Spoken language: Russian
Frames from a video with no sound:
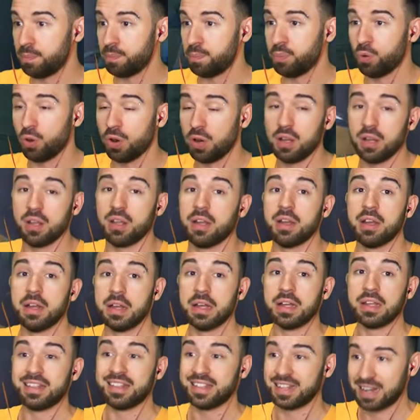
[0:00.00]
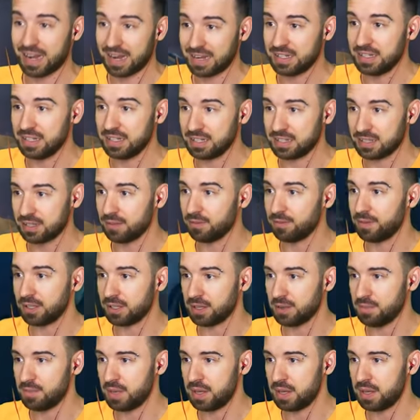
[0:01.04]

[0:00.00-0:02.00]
больно находиться в этом